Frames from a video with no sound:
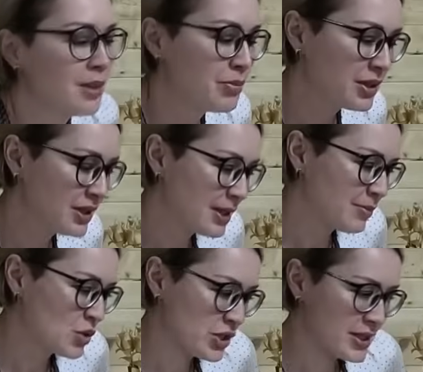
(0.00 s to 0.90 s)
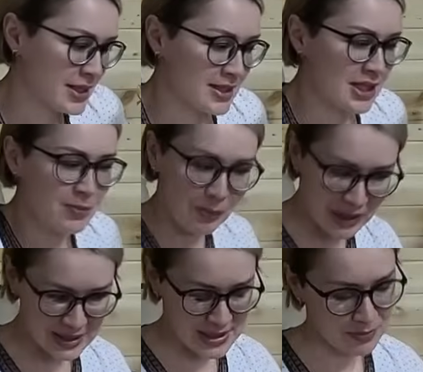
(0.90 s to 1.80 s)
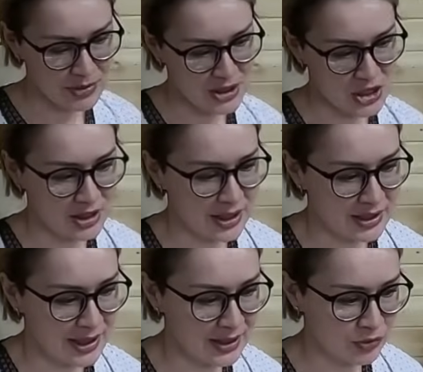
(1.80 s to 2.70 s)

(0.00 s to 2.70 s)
было, можно сказать, по пальцам пересчитать, да,